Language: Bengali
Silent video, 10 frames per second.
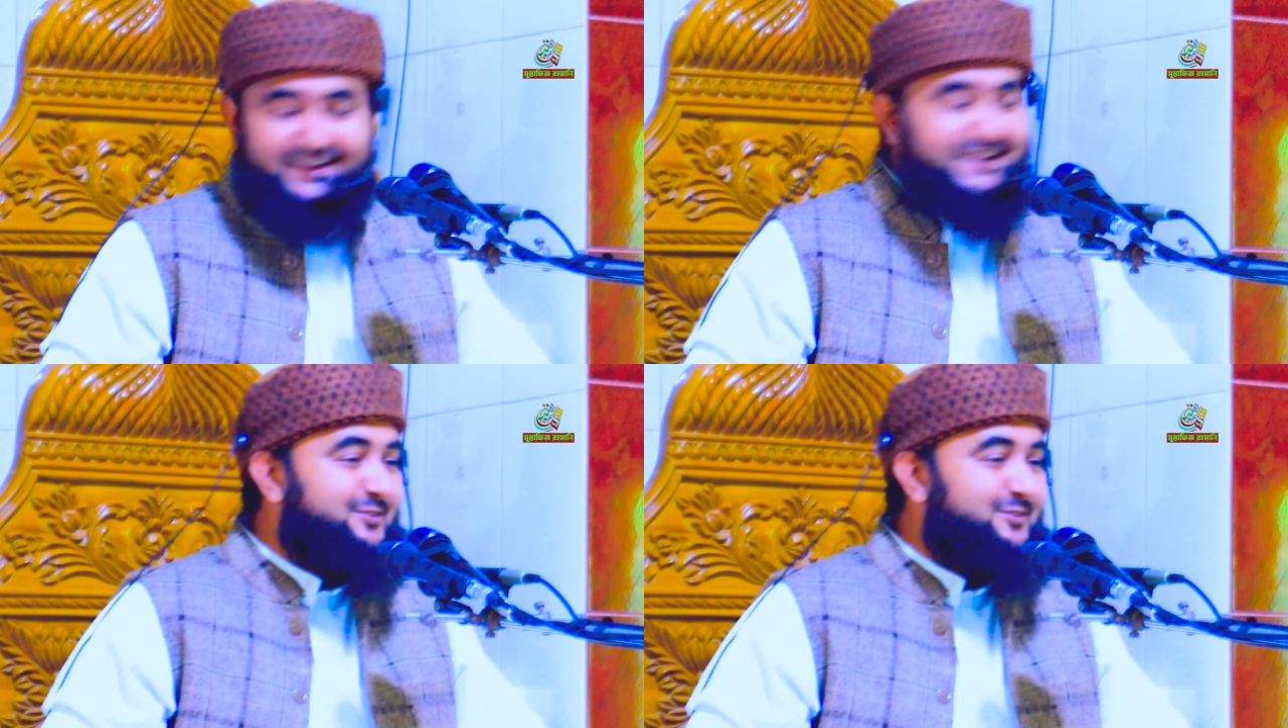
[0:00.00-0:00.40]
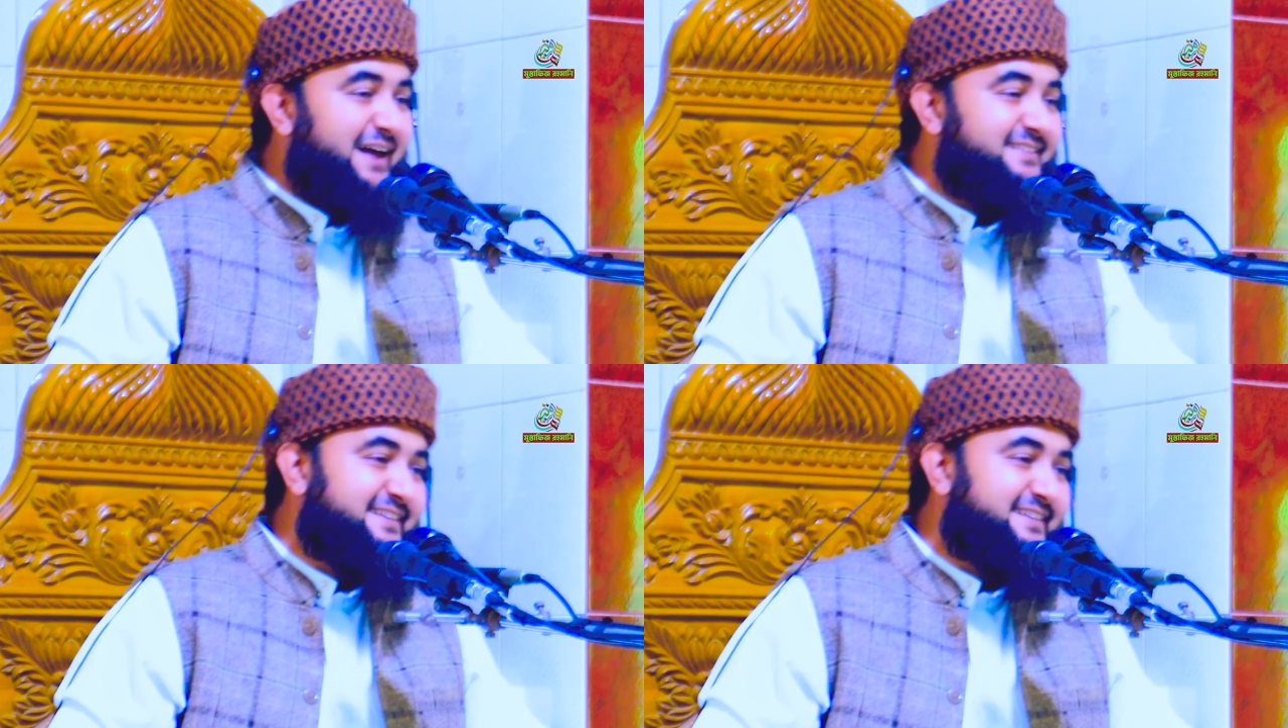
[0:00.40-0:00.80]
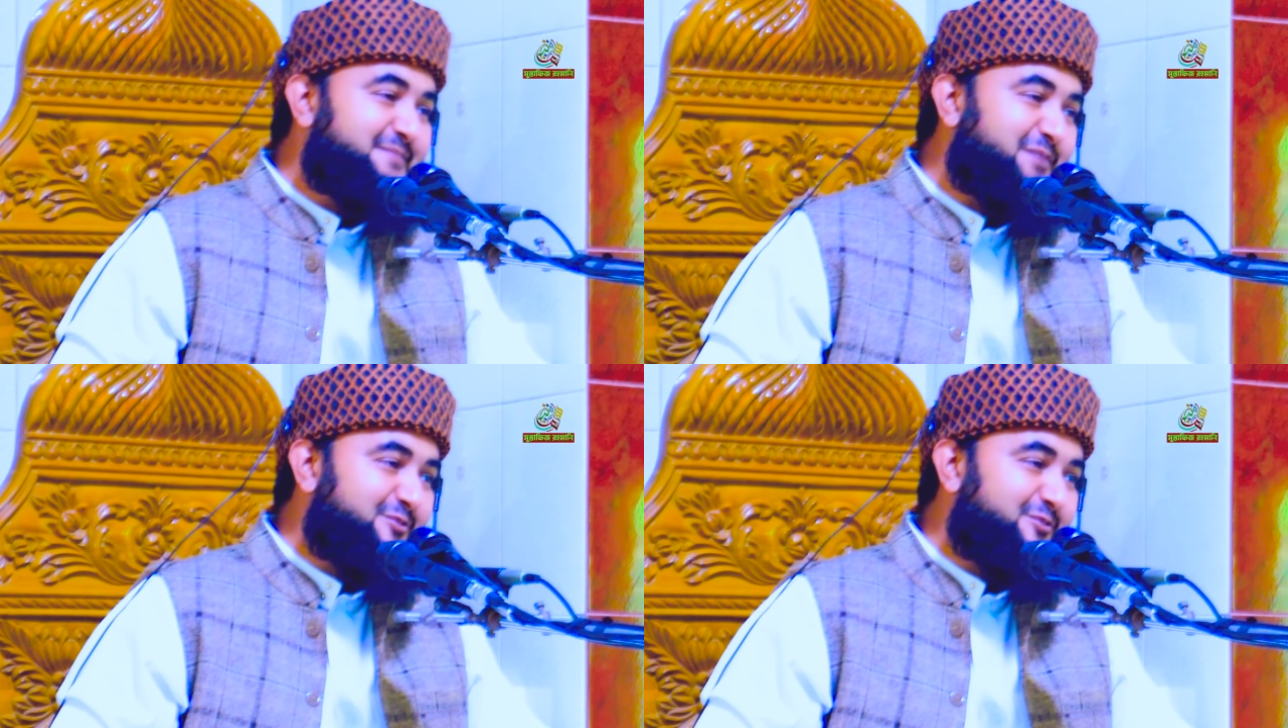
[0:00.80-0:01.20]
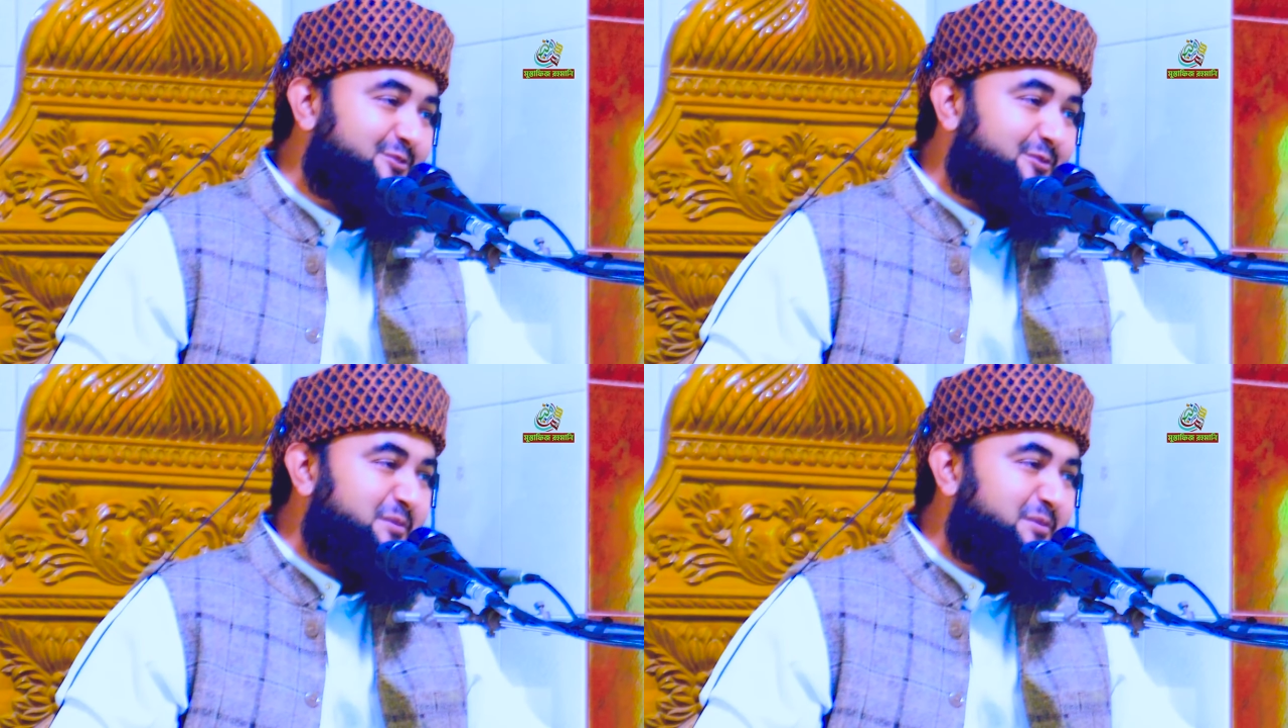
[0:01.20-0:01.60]
কিন্তু আজকে এই
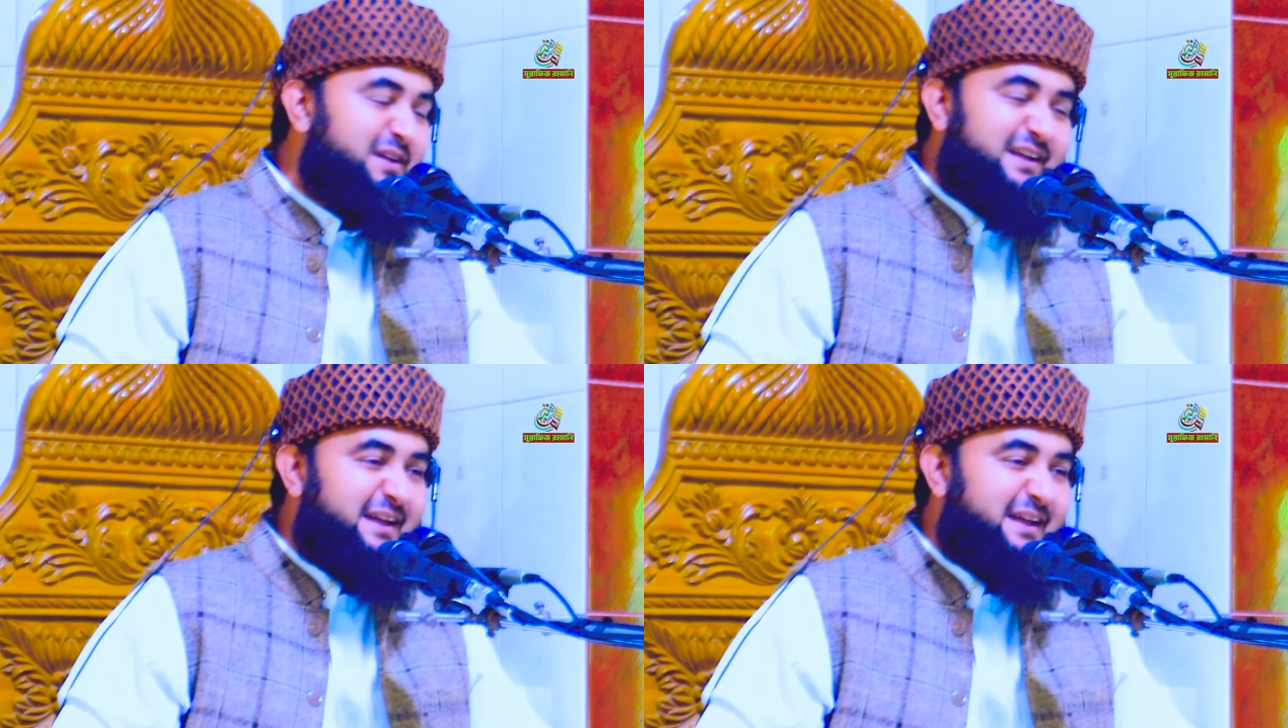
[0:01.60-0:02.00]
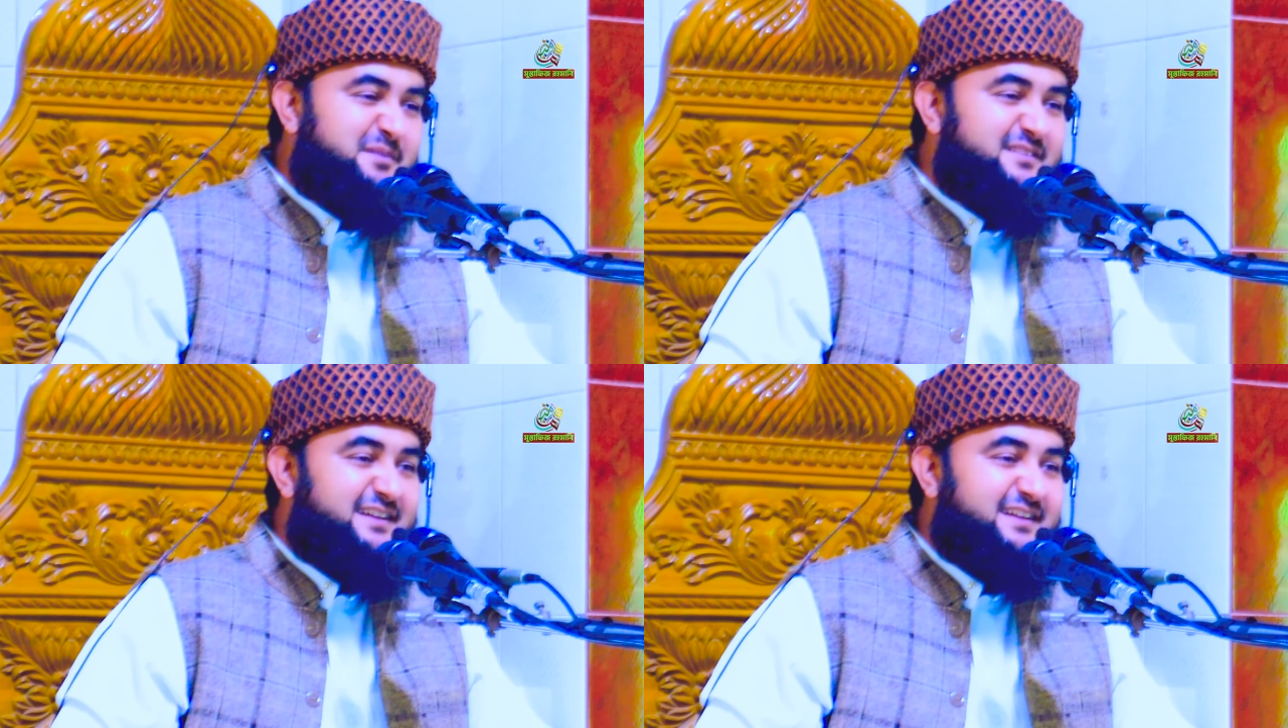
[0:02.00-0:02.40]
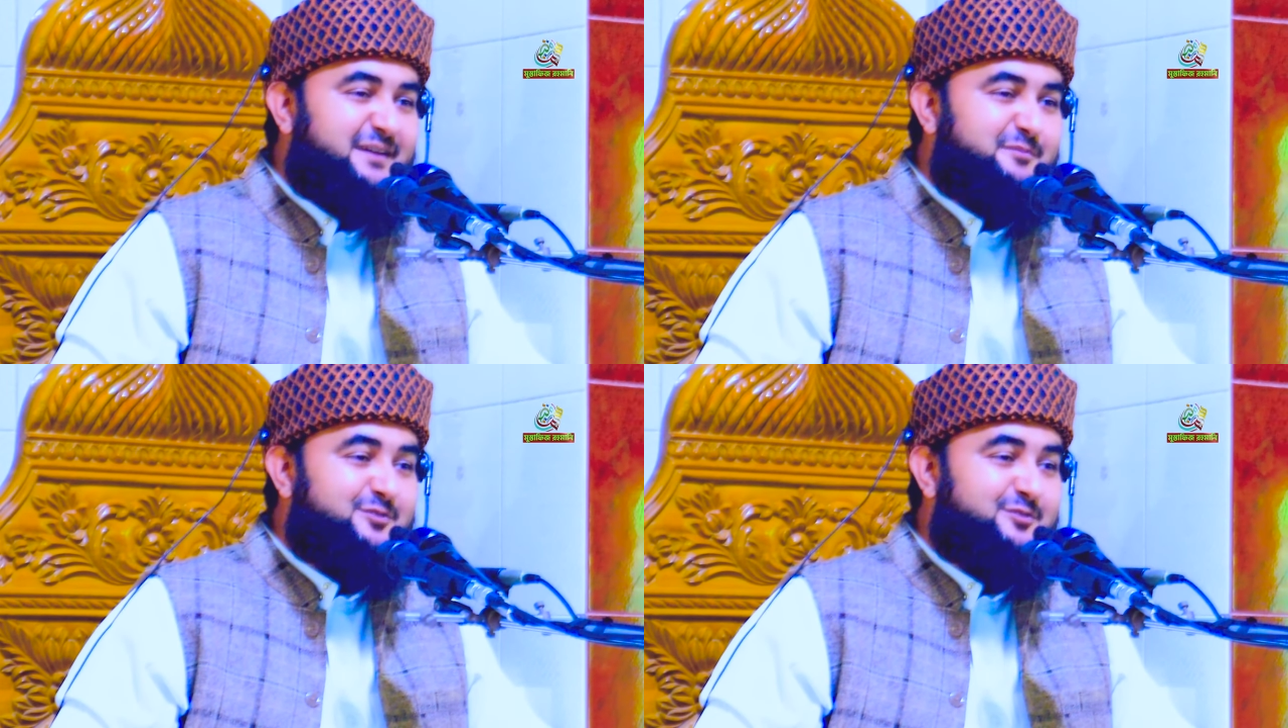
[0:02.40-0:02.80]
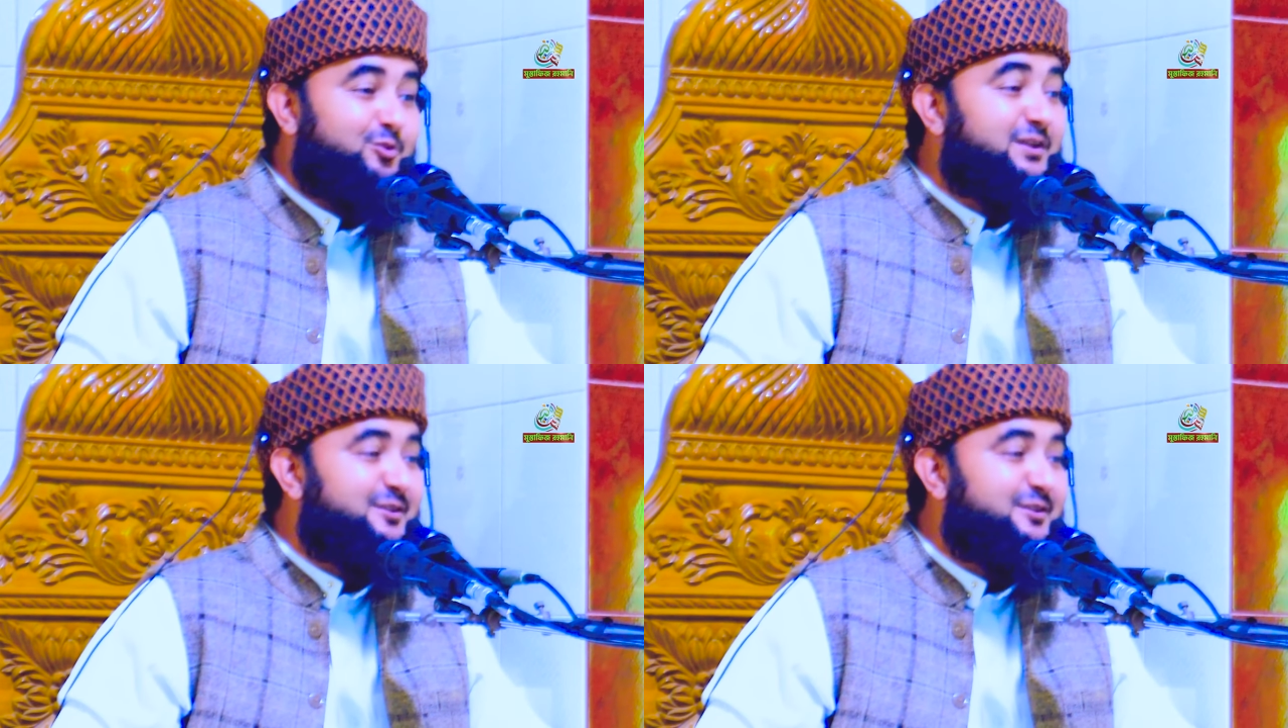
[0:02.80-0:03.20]
মানুষগুলো নামাজ কালামের
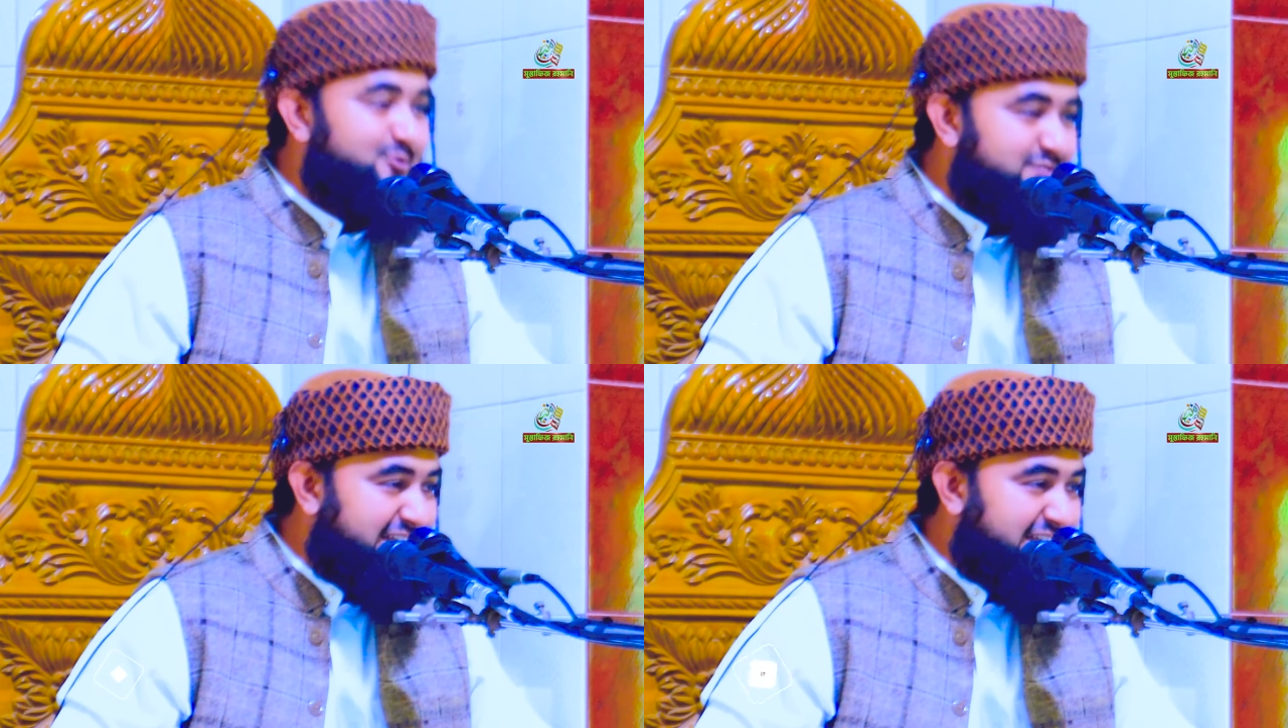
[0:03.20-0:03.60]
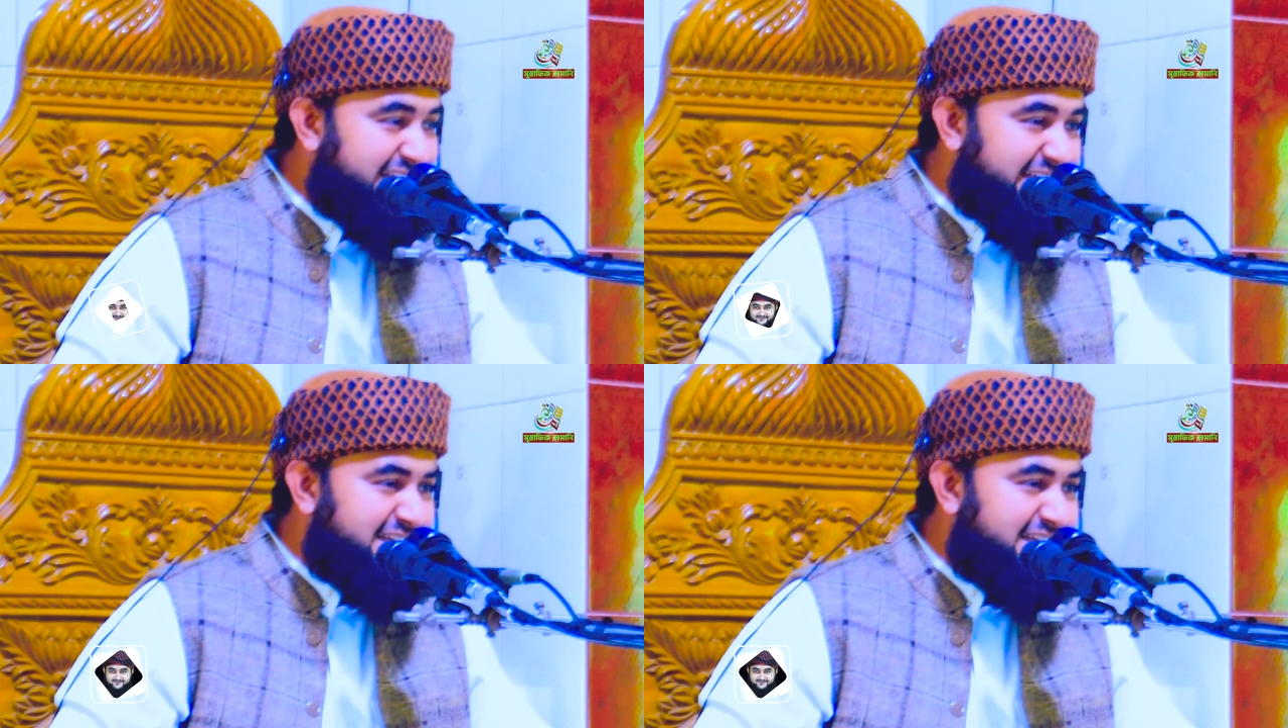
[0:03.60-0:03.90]
দলিল খোঁজে কি